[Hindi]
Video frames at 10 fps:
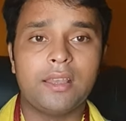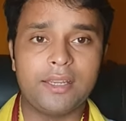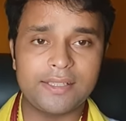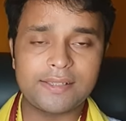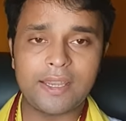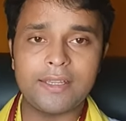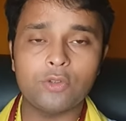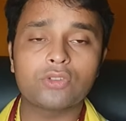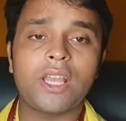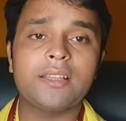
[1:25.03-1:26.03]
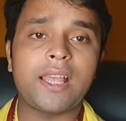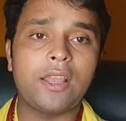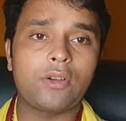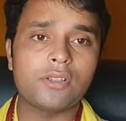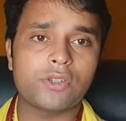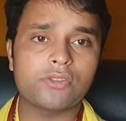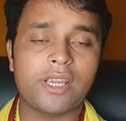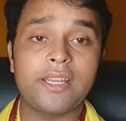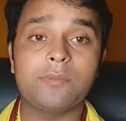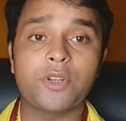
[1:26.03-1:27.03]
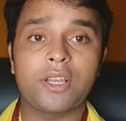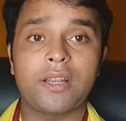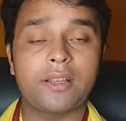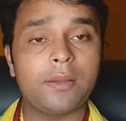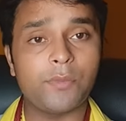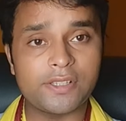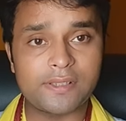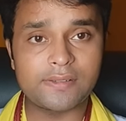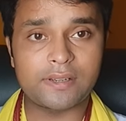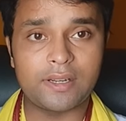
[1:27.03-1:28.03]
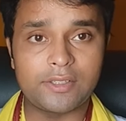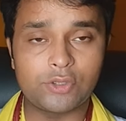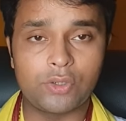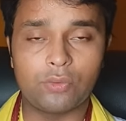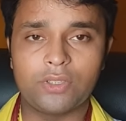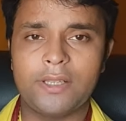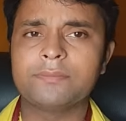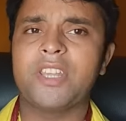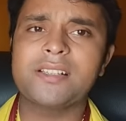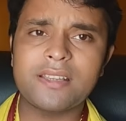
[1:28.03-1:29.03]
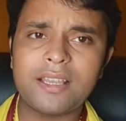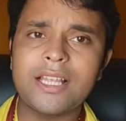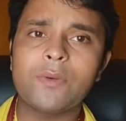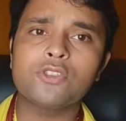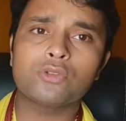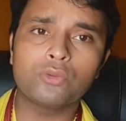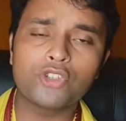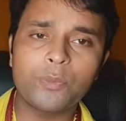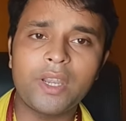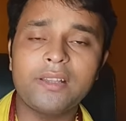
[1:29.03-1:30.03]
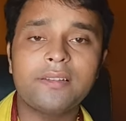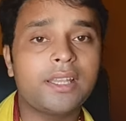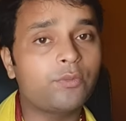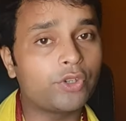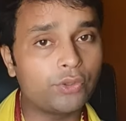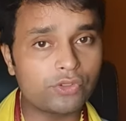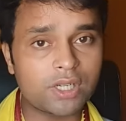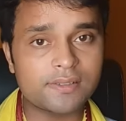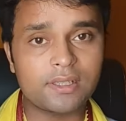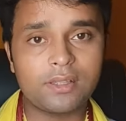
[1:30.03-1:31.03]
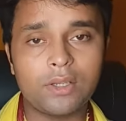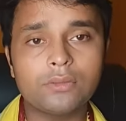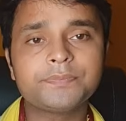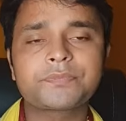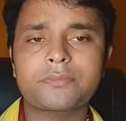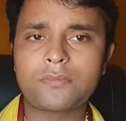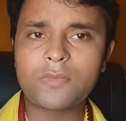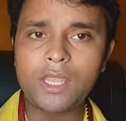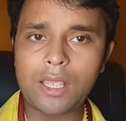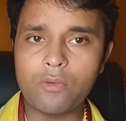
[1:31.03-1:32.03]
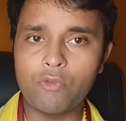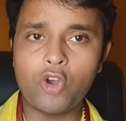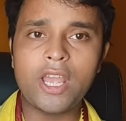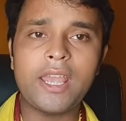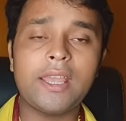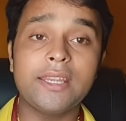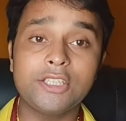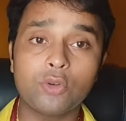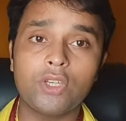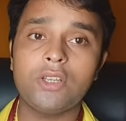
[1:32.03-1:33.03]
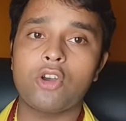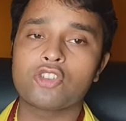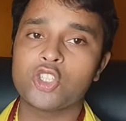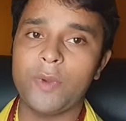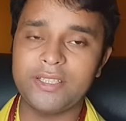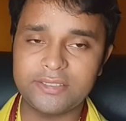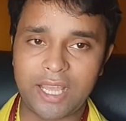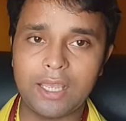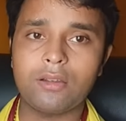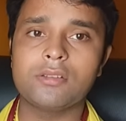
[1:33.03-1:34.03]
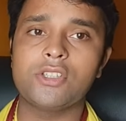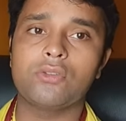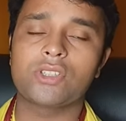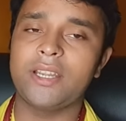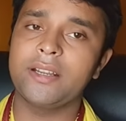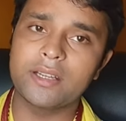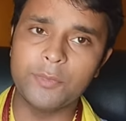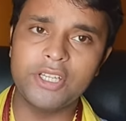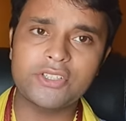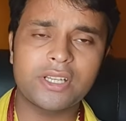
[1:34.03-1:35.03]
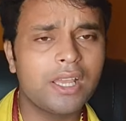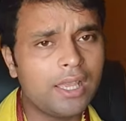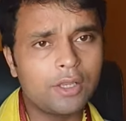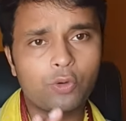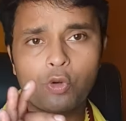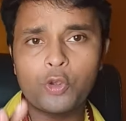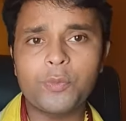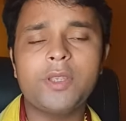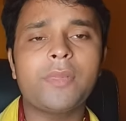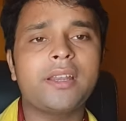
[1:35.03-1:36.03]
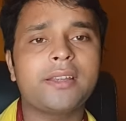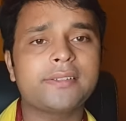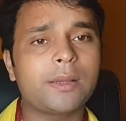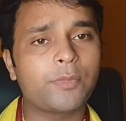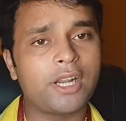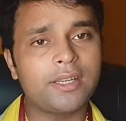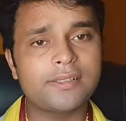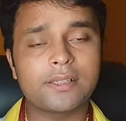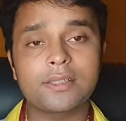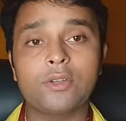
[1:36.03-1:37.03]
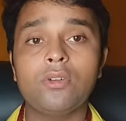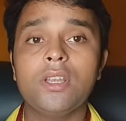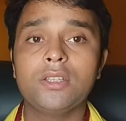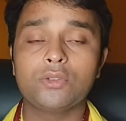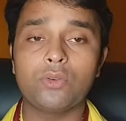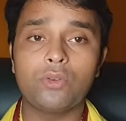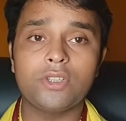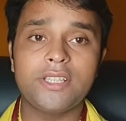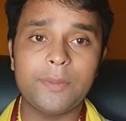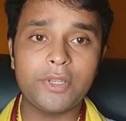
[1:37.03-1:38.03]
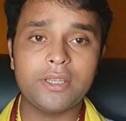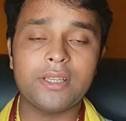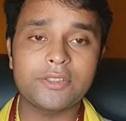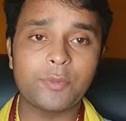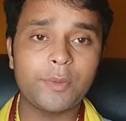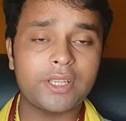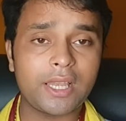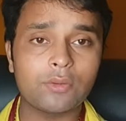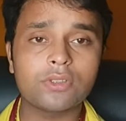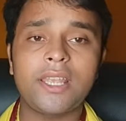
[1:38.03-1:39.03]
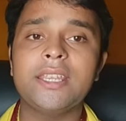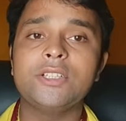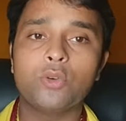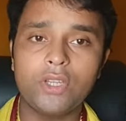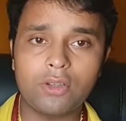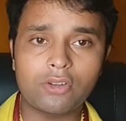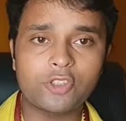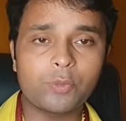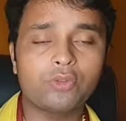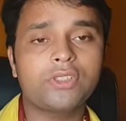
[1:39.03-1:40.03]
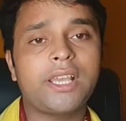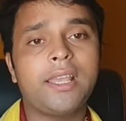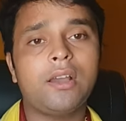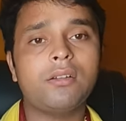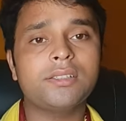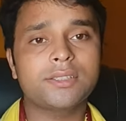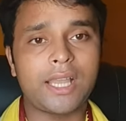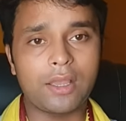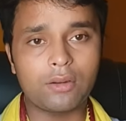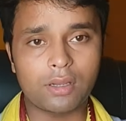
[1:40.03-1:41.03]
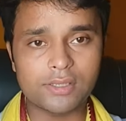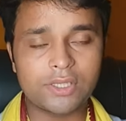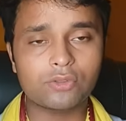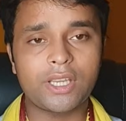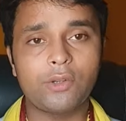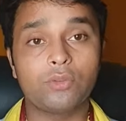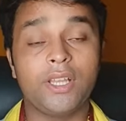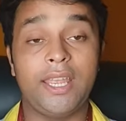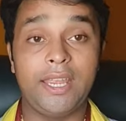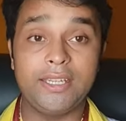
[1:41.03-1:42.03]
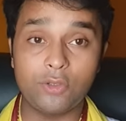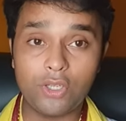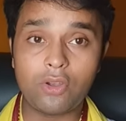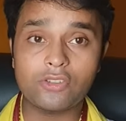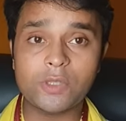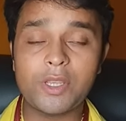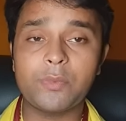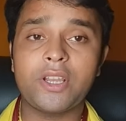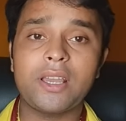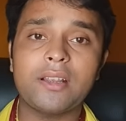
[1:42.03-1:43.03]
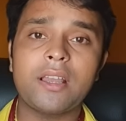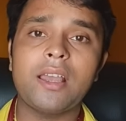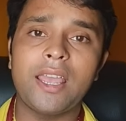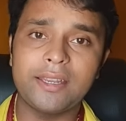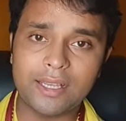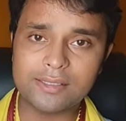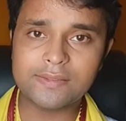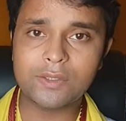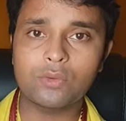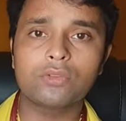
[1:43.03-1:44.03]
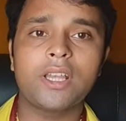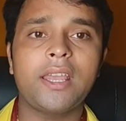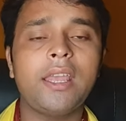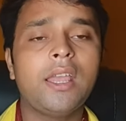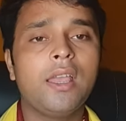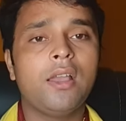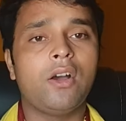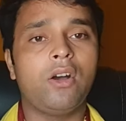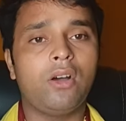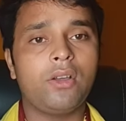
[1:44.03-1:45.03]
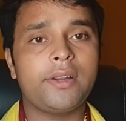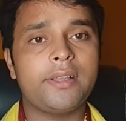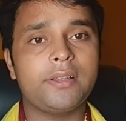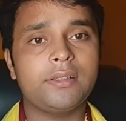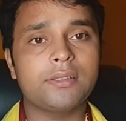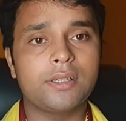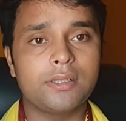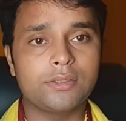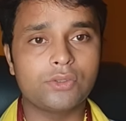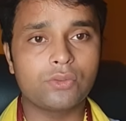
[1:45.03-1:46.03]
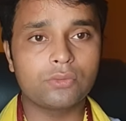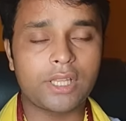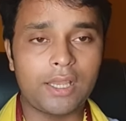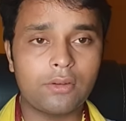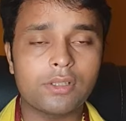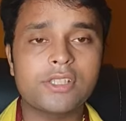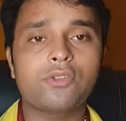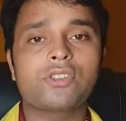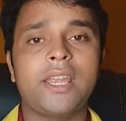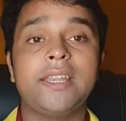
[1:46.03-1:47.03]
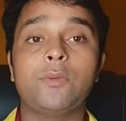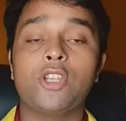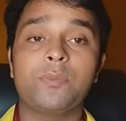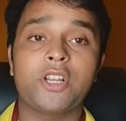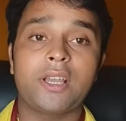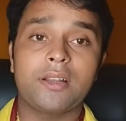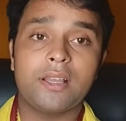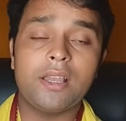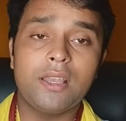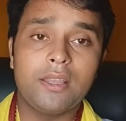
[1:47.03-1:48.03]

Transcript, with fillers: एन होता है थायोकॉल्चिकोसाइड एक प्रकार का मसल्स रिलैक्सेंट होता है इसके अलावा जो दूसरी मेडिसिन है वो यूज कर सकते हो वो है इटोरी कॉक्सिव एंड थायोकॉल्चिकोसाइड का कम्बिनेशन कोई भी मार्केट से आप ब्रांड ले सकते हो तो ये फिर इसमें भी क्या होता है इटोरी कॉक्सिब होता है और थायोकॉल्चिकोसाइड होता है एटोरी कॉक्सिब एक प्रकार का एनालजेसिक होता है और जो थायोकॉल्चिकोसाइड है वो एक प्रकार का